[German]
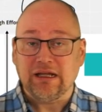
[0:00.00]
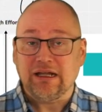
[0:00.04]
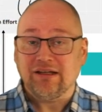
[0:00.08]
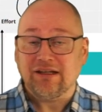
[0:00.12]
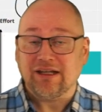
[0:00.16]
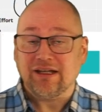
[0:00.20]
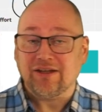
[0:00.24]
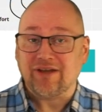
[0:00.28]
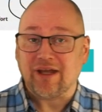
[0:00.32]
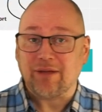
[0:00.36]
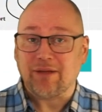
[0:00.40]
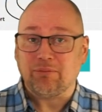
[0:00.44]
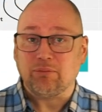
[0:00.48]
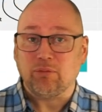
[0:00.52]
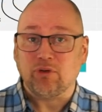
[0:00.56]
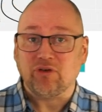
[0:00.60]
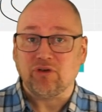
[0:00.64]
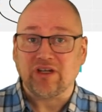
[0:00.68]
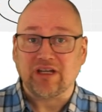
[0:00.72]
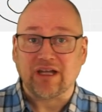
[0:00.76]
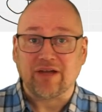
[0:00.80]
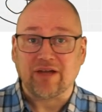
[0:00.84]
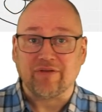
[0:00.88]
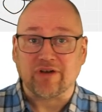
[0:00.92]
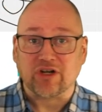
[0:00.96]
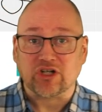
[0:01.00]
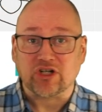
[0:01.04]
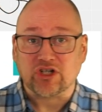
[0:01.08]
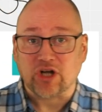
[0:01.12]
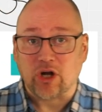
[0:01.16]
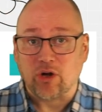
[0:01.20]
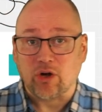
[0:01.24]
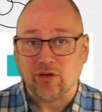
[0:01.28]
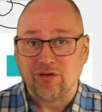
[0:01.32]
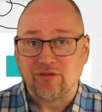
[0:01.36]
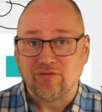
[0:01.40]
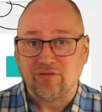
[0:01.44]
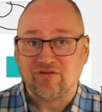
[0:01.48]
Deshalb muss ich einfach
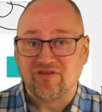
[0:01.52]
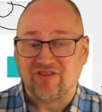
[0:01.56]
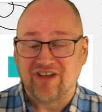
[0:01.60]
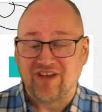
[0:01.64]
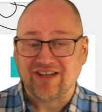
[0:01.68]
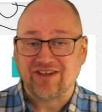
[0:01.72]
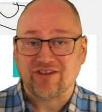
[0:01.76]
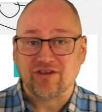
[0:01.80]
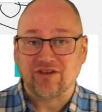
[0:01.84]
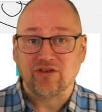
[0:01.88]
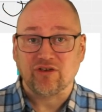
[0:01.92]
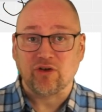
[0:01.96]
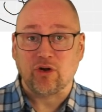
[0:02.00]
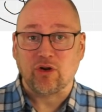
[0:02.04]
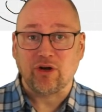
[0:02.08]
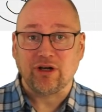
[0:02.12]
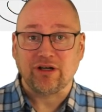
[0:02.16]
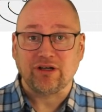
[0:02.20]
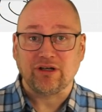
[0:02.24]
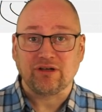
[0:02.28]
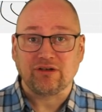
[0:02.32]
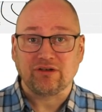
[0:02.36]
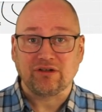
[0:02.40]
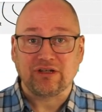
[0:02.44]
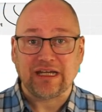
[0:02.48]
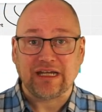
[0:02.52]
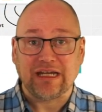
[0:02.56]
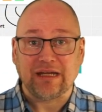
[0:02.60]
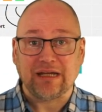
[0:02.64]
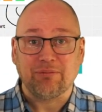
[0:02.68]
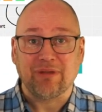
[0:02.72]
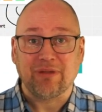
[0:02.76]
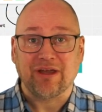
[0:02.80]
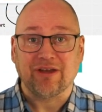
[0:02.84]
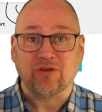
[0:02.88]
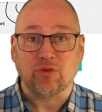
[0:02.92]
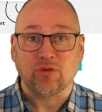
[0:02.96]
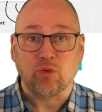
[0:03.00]
schauen, was sollen die
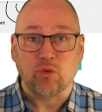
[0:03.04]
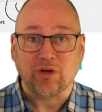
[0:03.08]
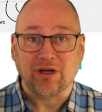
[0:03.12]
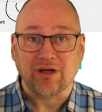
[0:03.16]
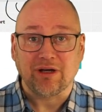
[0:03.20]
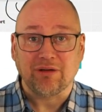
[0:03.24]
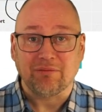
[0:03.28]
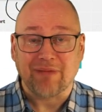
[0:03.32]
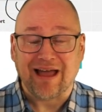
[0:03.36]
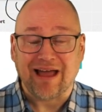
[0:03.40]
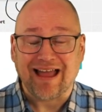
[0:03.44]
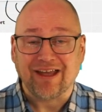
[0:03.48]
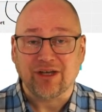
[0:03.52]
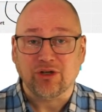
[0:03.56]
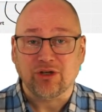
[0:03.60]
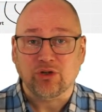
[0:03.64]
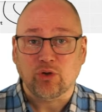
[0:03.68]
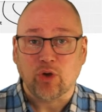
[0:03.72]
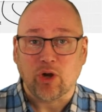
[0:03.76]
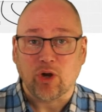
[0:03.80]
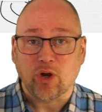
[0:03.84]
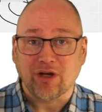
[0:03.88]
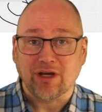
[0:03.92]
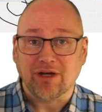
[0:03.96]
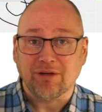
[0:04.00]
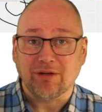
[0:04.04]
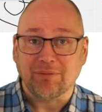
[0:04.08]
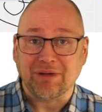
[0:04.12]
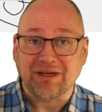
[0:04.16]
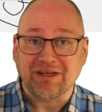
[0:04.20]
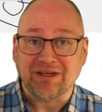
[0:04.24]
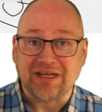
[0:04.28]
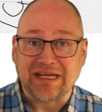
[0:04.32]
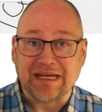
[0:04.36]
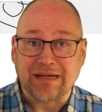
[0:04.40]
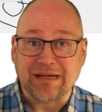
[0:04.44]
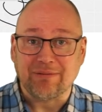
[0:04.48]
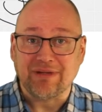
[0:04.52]
Personen machen können,
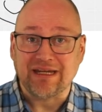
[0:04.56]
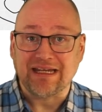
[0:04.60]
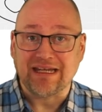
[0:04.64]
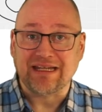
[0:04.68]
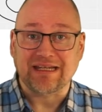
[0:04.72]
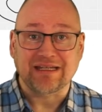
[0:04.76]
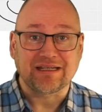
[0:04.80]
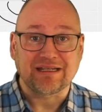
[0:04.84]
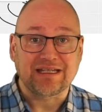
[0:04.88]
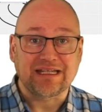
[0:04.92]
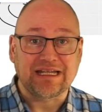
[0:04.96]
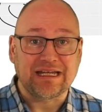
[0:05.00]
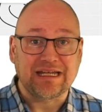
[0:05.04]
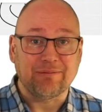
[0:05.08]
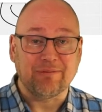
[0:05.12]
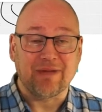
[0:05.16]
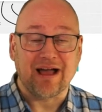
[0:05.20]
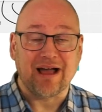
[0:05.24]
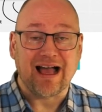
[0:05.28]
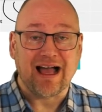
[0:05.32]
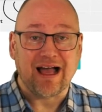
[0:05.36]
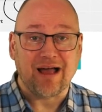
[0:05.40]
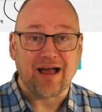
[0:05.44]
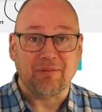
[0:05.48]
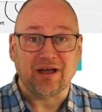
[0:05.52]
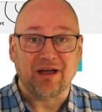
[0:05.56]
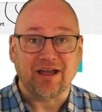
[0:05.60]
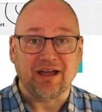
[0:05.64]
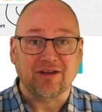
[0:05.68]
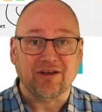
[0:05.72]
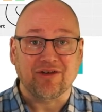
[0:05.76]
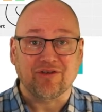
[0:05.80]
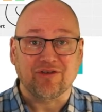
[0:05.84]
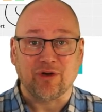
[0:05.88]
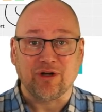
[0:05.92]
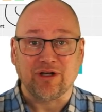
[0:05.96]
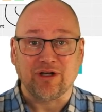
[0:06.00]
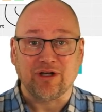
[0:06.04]
mit dem ich im Team
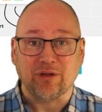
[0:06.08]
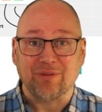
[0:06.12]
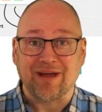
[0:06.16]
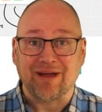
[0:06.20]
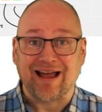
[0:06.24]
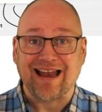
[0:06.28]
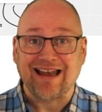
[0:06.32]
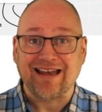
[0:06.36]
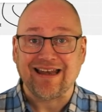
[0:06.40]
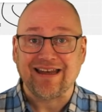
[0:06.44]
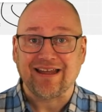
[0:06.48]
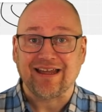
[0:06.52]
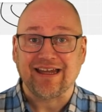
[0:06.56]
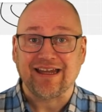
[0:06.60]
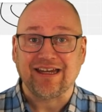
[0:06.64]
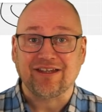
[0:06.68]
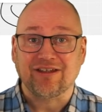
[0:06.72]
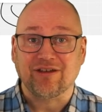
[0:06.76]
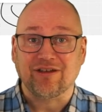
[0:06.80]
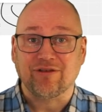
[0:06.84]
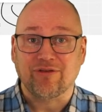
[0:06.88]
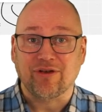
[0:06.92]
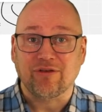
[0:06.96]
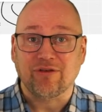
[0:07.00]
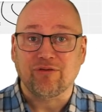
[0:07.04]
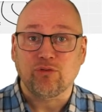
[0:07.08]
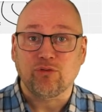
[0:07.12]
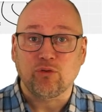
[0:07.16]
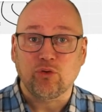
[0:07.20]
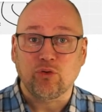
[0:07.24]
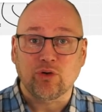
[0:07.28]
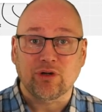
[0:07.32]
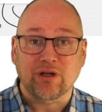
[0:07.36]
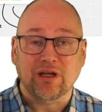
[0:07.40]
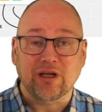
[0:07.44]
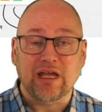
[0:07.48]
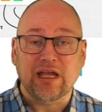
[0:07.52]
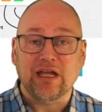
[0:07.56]
arbeite. Sollen die über alle Rechte
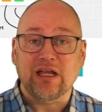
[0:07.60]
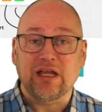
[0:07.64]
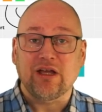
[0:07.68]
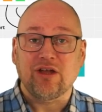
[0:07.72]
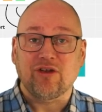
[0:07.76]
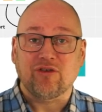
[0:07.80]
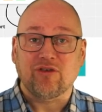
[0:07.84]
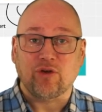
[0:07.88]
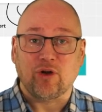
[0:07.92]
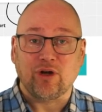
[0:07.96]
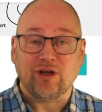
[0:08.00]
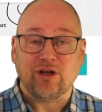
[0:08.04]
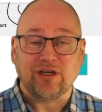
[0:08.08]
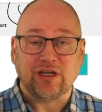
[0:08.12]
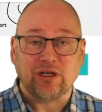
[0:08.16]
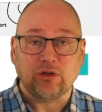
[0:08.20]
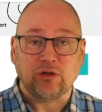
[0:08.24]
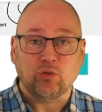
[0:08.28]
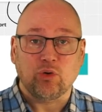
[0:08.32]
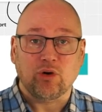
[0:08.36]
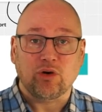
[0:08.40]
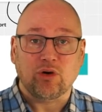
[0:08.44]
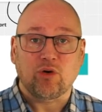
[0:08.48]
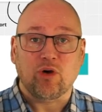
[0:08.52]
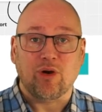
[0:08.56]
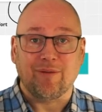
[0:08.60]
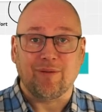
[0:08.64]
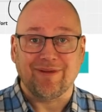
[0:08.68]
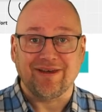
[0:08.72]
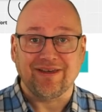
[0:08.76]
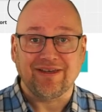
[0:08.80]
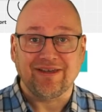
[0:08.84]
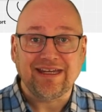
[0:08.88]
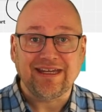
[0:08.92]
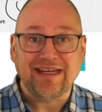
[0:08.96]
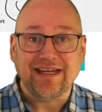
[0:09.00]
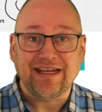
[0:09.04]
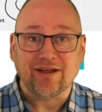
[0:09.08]
verfügen? Sollen die nur
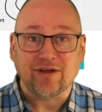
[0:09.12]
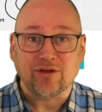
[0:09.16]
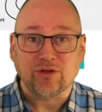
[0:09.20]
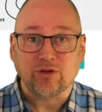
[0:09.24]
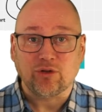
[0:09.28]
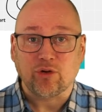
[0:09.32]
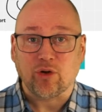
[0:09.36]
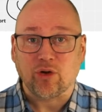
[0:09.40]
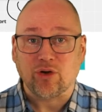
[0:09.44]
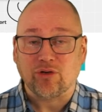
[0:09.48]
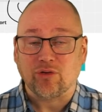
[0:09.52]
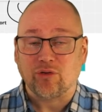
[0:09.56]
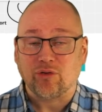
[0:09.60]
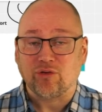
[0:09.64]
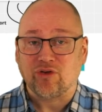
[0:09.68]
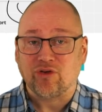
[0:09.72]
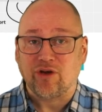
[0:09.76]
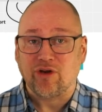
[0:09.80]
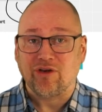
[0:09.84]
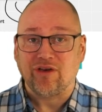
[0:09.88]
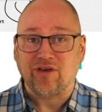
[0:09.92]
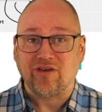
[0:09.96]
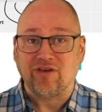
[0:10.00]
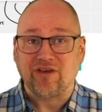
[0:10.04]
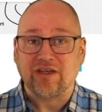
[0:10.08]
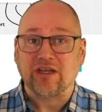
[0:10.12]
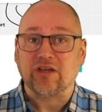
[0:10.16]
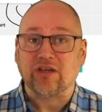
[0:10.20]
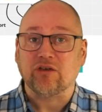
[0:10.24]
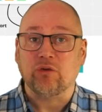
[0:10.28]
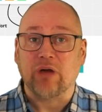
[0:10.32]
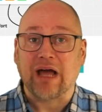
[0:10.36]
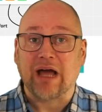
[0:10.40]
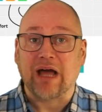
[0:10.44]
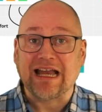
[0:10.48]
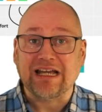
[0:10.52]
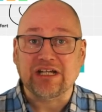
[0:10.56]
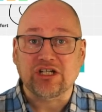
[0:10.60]
kommentieren können? Sollen die sich das
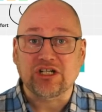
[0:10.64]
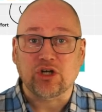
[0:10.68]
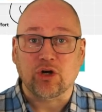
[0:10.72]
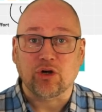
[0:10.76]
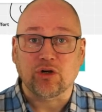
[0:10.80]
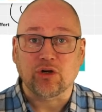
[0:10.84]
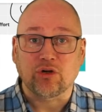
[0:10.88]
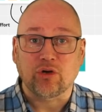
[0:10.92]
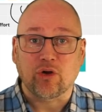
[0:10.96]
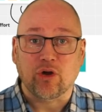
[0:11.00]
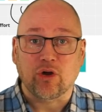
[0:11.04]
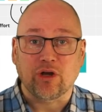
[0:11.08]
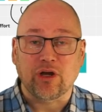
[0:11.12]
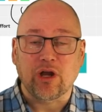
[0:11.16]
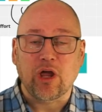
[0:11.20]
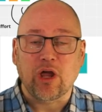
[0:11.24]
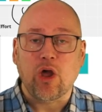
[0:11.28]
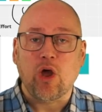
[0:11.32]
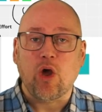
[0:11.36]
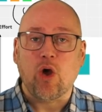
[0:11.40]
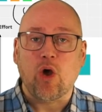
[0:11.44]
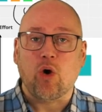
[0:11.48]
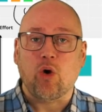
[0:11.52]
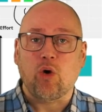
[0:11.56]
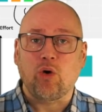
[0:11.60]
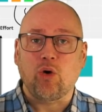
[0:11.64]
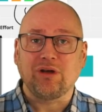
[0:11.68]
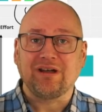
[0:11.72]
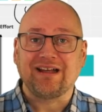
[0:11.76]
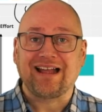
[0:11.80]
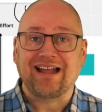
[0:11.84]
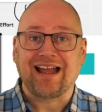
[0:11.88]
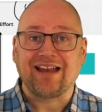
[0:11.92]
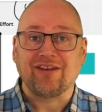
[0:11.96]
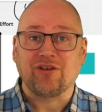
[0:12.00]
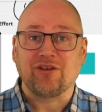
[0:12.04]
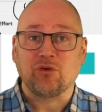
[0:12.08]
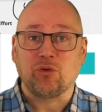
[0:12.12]
nur anschauen können? Und
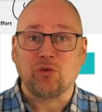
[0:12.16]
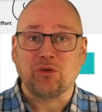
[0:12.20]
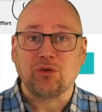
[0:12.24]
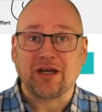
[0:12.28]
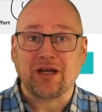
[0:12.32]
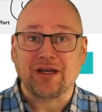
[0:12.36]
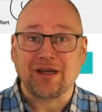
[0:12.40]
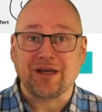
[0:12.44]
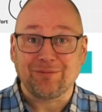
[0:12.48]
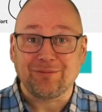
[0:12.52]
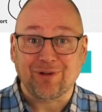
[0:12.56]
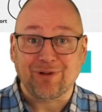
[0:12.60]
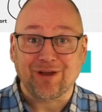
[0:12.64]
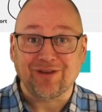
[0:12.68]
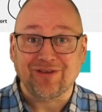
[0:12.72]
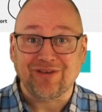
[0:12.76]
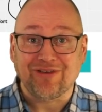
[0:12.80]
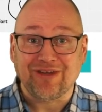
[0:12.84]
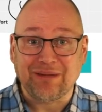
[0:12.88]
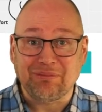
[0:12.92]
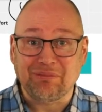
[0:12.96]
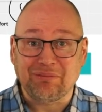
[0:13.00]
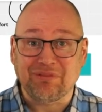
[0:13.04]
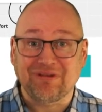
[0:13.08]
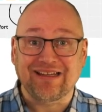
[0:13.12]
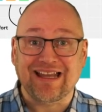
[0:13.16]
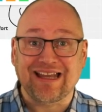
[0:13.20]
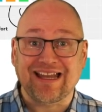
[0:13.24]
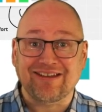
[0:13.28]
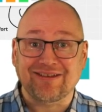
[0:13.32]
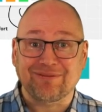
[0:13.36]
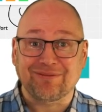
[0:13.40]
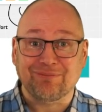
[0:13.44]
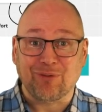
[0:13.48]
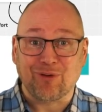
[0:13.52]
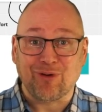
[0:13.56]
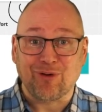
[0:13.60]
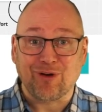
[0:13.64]
kann so dann im Prinzip
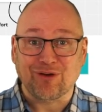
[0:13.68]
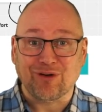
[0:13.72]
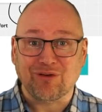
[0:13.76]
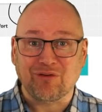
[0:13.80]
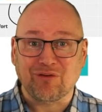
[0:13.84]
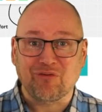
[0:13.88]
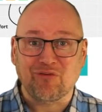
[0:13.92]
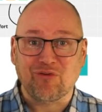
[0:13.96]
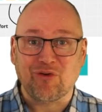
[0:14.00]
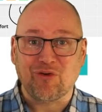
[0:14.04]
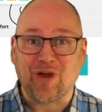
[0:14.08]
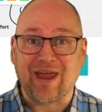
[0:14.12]
das Board für